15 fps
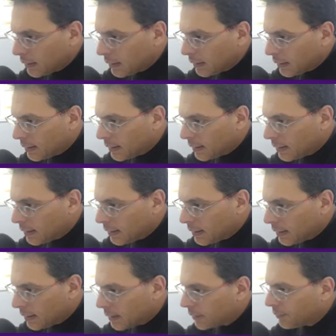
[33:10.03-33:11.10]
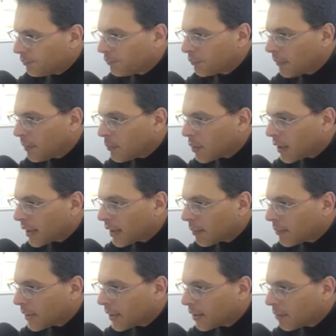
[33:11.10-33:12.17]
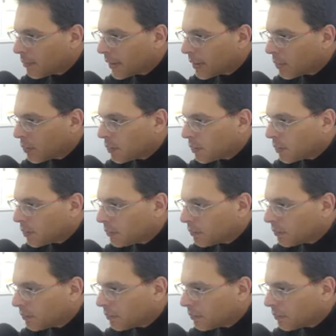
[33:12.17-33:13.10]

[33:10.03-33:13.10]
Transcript: Em, vamos a cambiar el menú